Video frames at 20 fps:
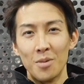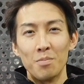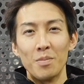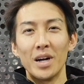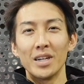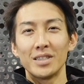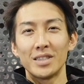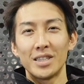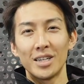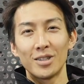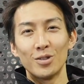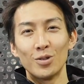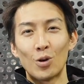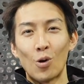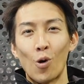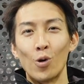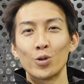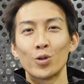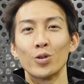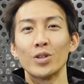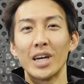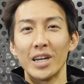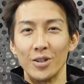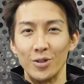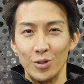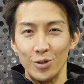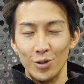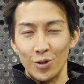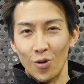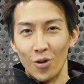全く異な
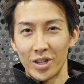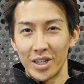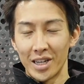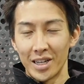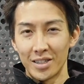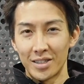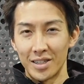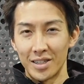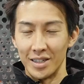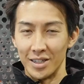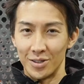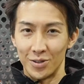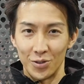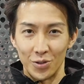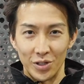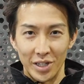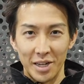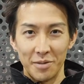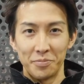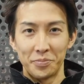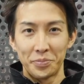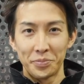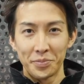る動きやですよね。